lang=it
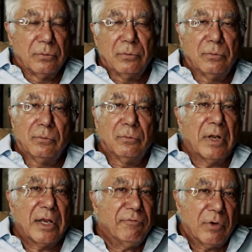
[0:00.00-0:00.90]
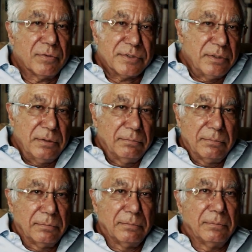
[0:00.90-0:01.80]
una nevrosi,
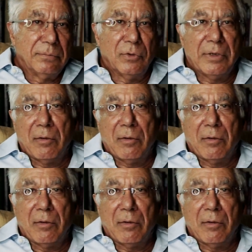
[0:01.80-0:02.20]
non